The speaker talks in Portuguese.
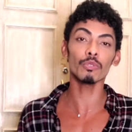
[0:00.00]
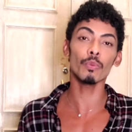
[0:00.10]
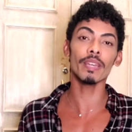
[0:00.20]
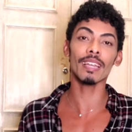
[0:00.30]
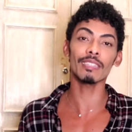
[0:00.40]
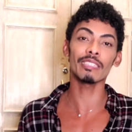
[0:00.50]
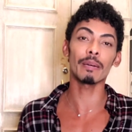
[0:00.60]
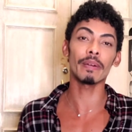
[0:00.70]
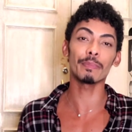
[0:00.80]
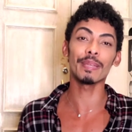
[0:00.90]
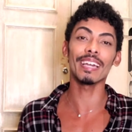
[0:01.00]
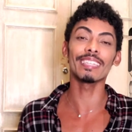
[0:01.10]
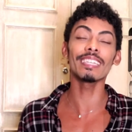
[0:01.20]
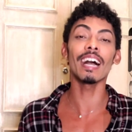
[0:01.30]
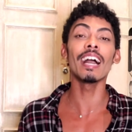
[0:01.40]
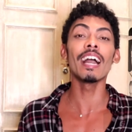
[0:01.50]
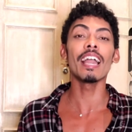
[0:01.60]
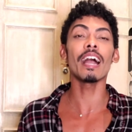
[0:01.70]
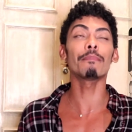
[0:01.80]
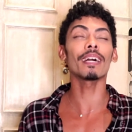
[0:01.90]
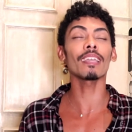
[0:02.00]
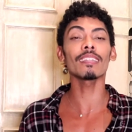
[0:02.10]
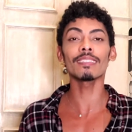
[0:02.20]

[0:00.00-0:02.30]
do mercado da barbearia é a máquina